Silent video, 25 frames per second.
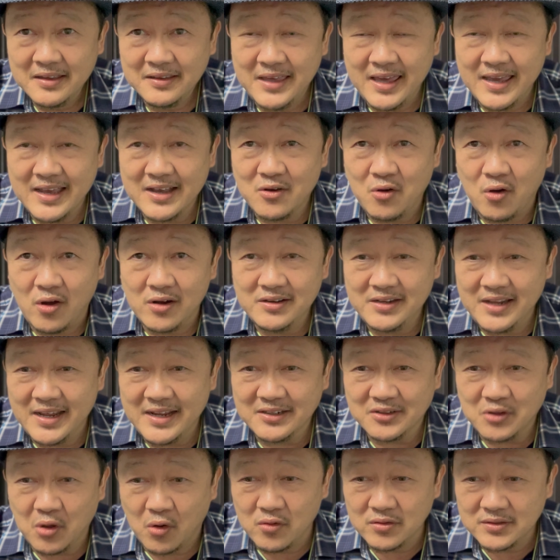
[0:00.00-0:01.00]
ยิ่งคนยิ่ง
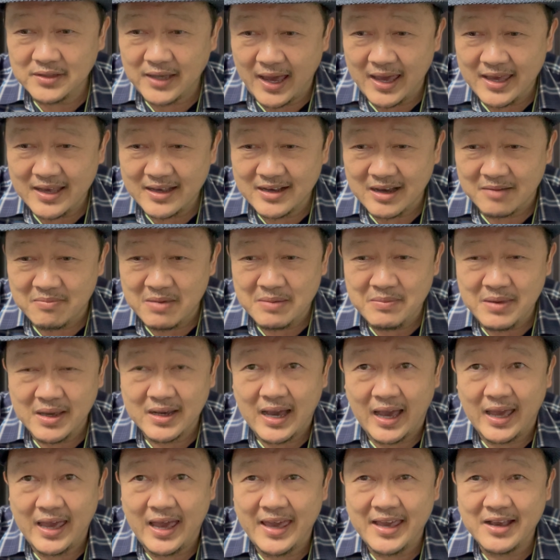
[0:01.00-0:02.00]
ตกใจก็ไม่มี
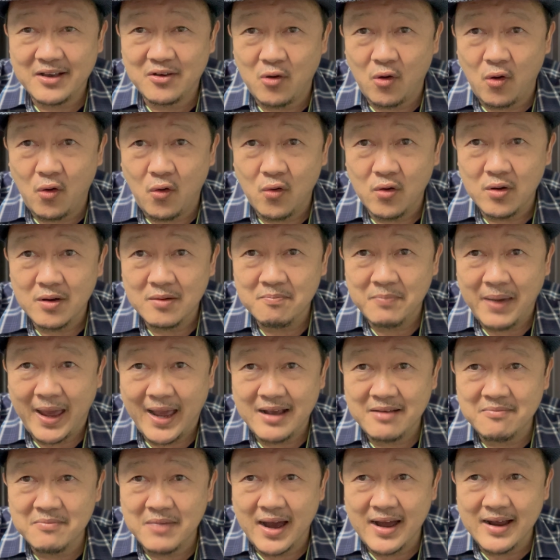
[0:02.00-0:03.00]
ใครให้กู้ แบง
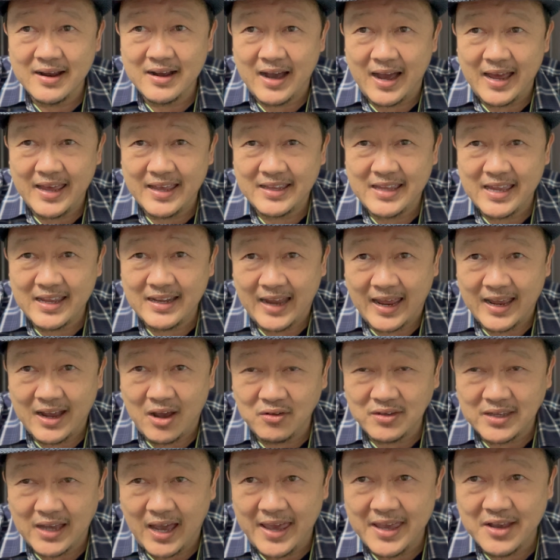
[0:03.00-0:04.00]
ก์เบิร์กใครที่ไหน
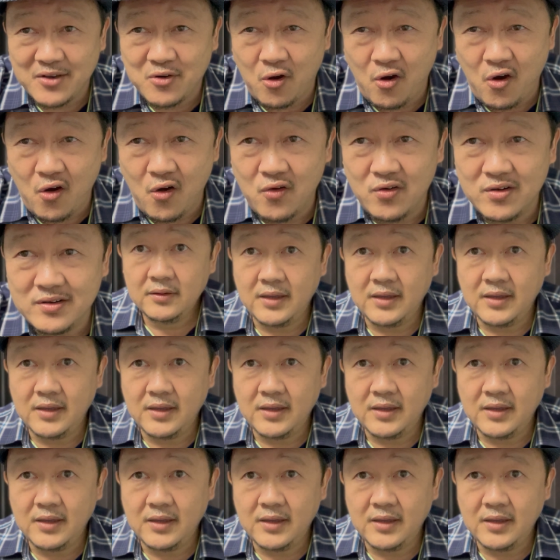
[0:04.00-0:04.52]
เขาจะให้กู้